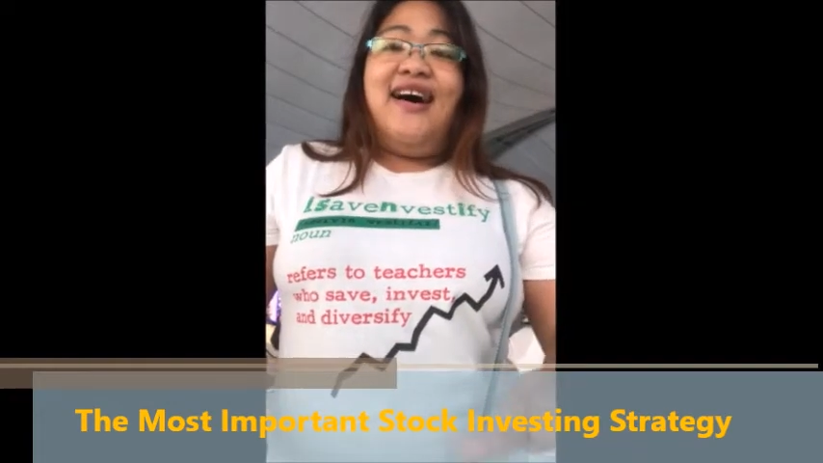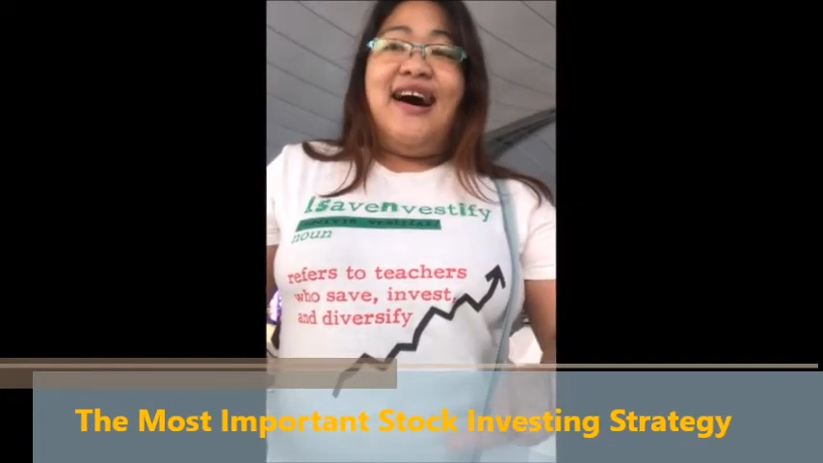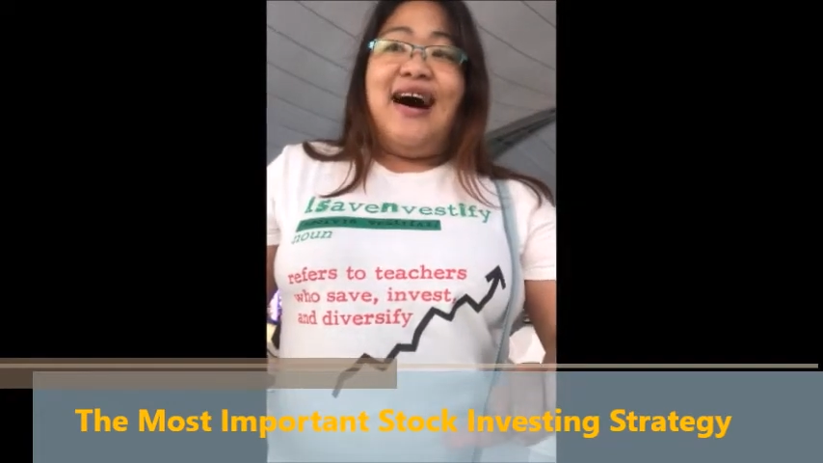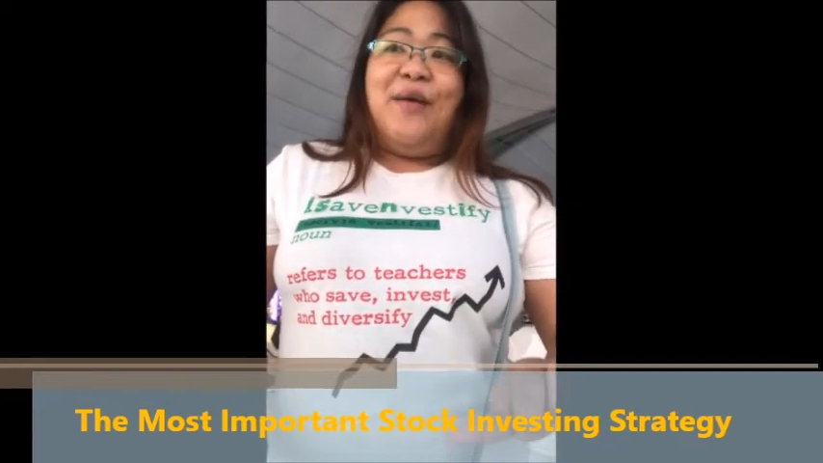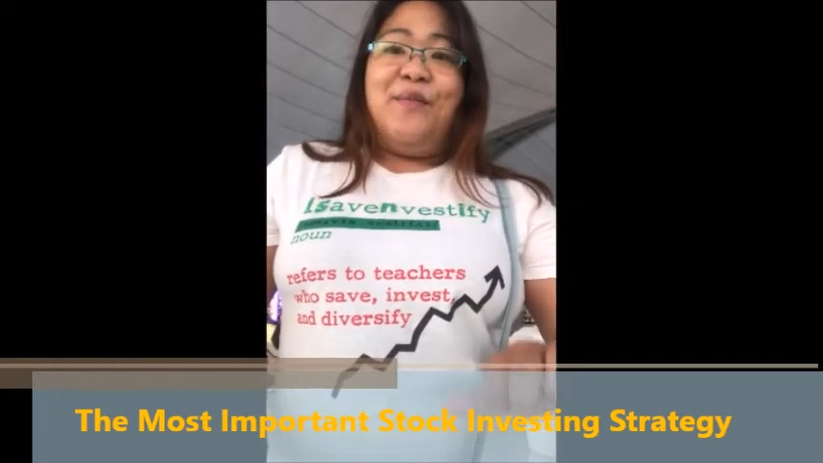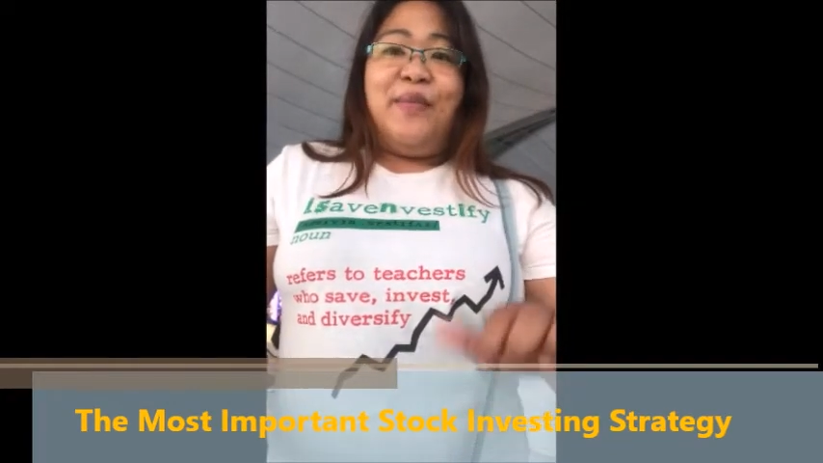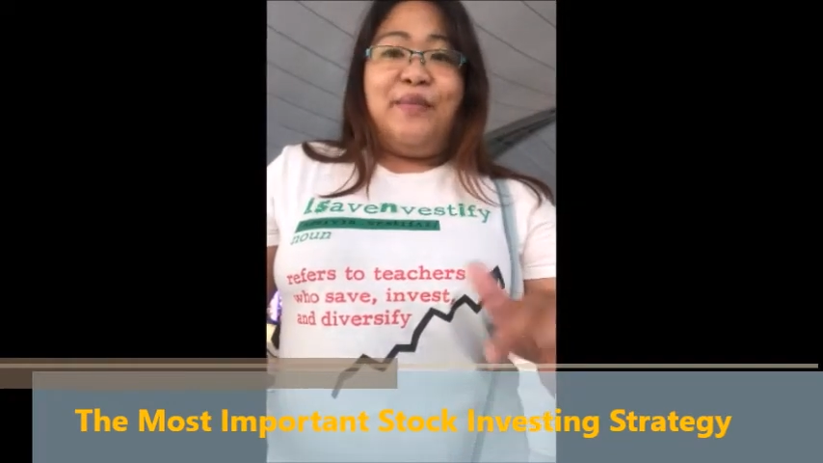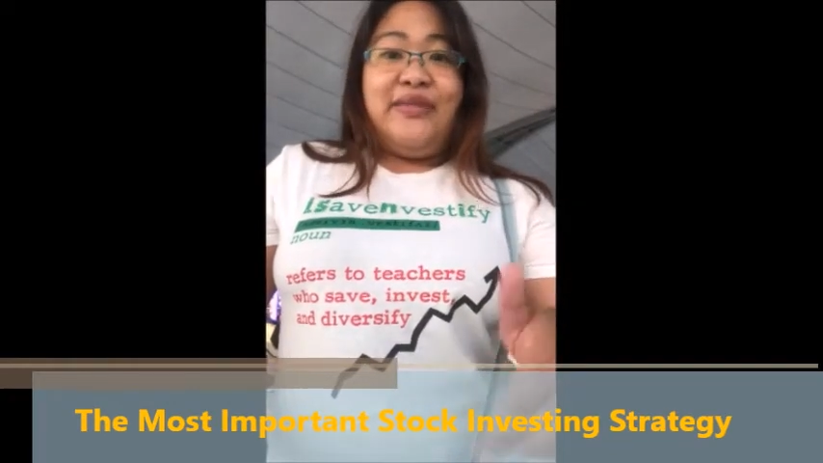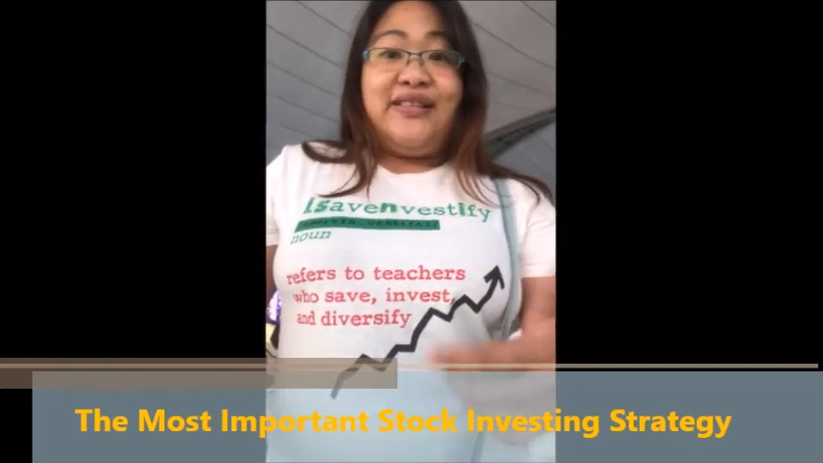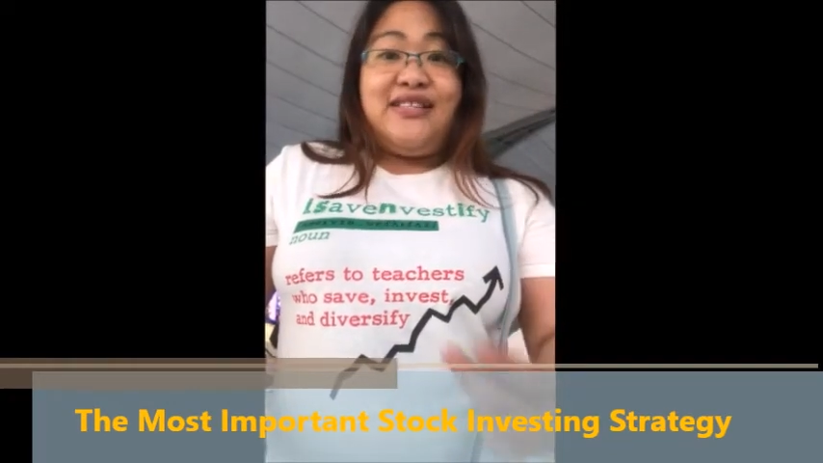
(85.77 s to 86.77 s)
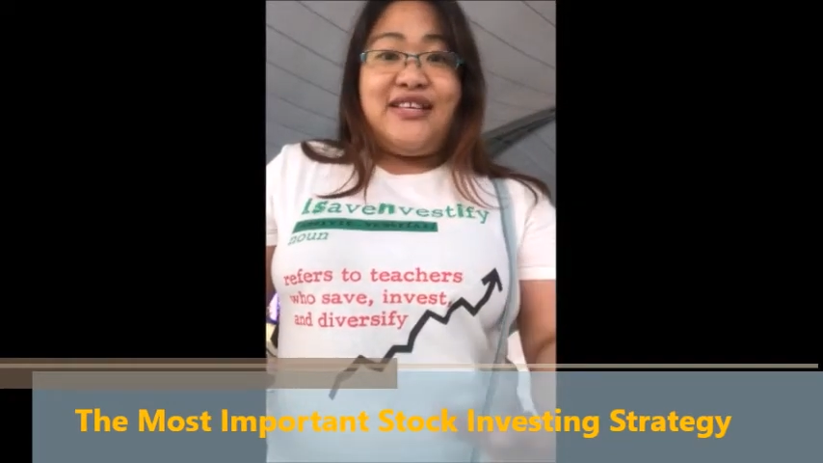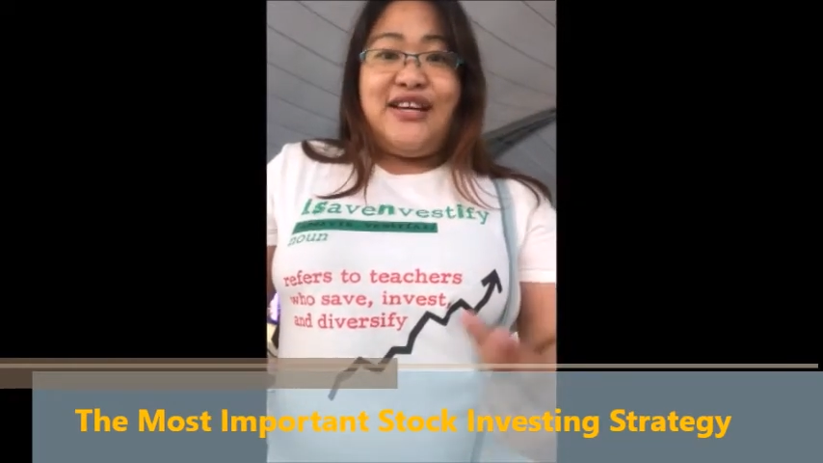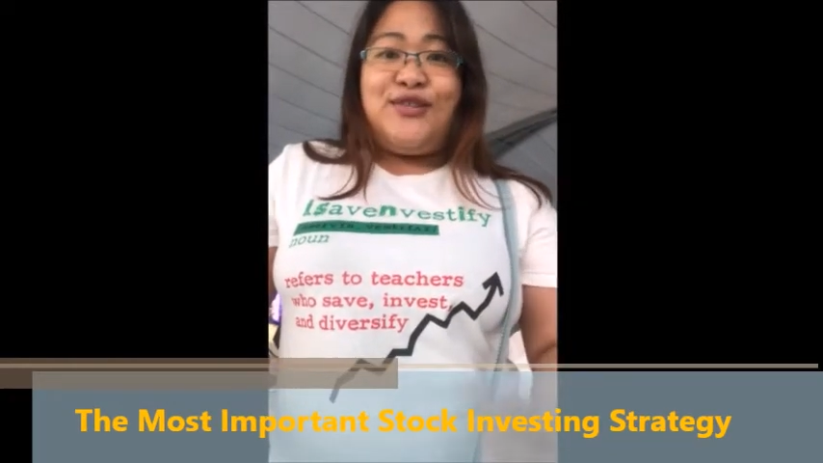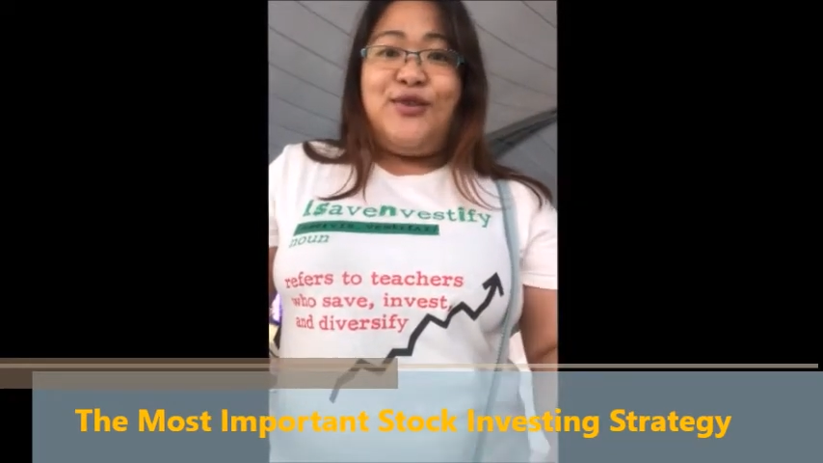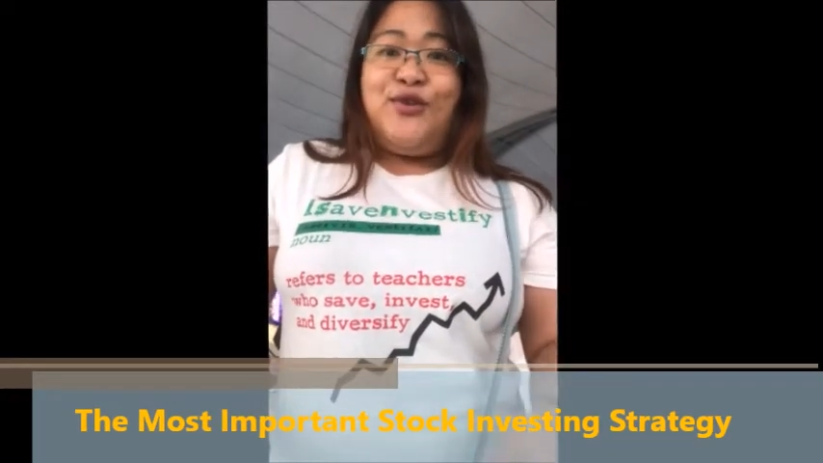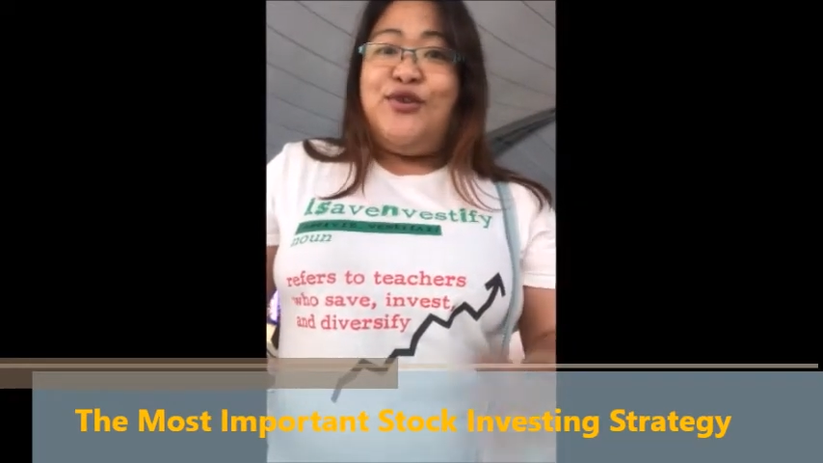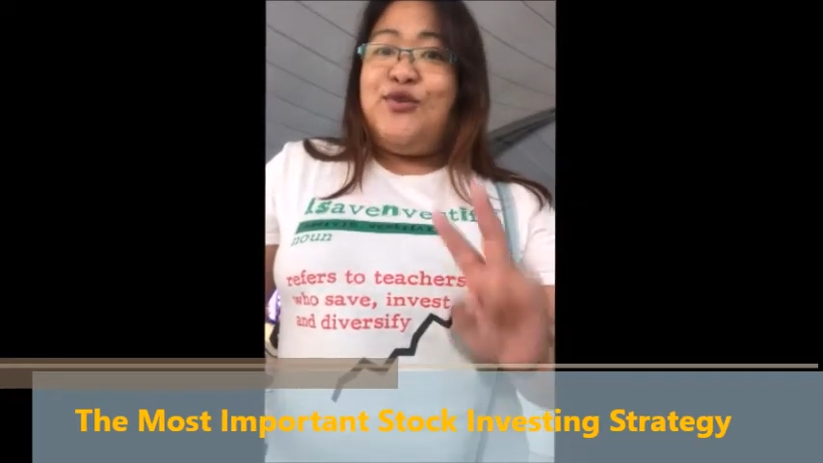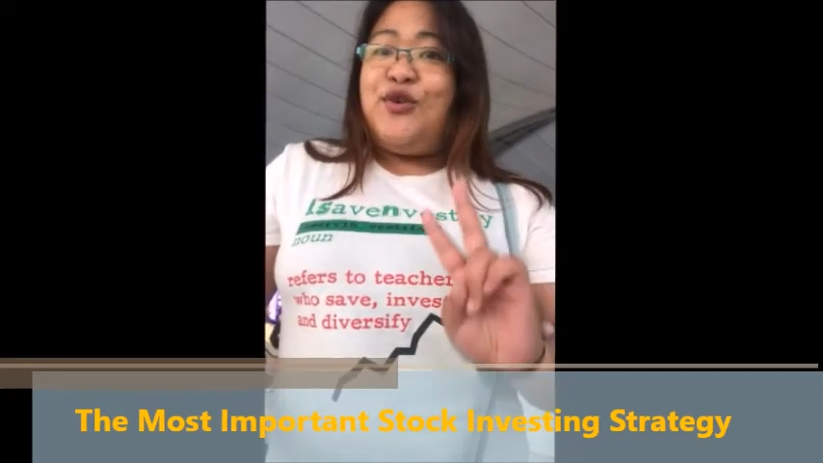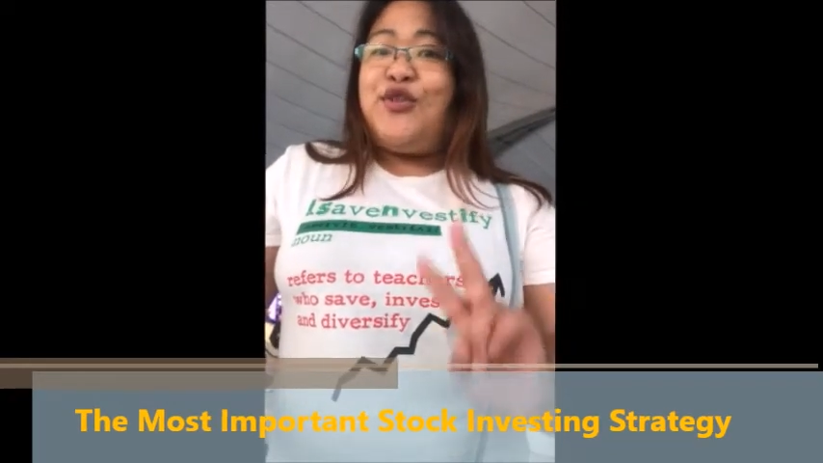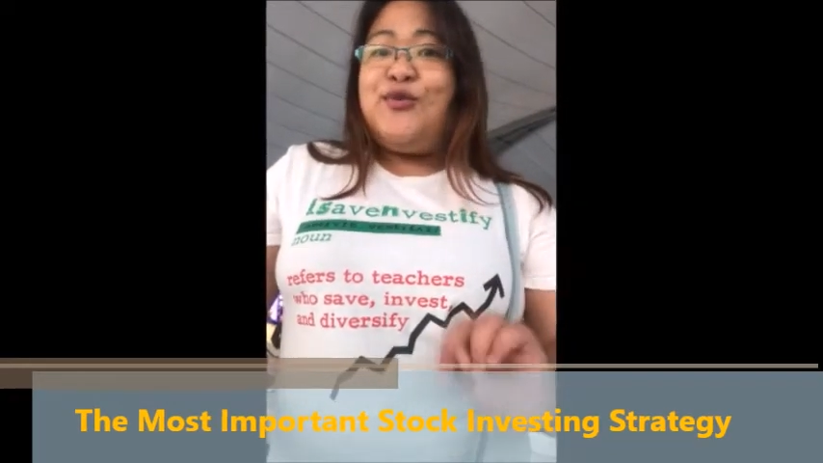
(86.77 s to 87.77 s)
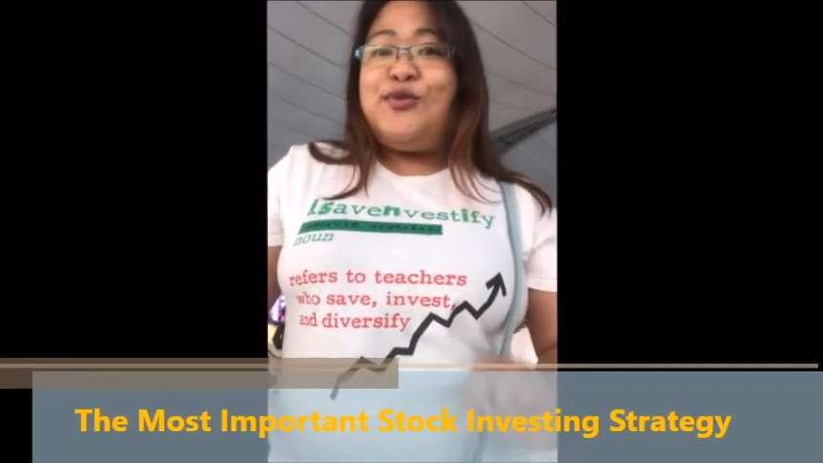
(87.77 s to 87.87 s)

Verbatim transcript: um, na discuss ko doon yung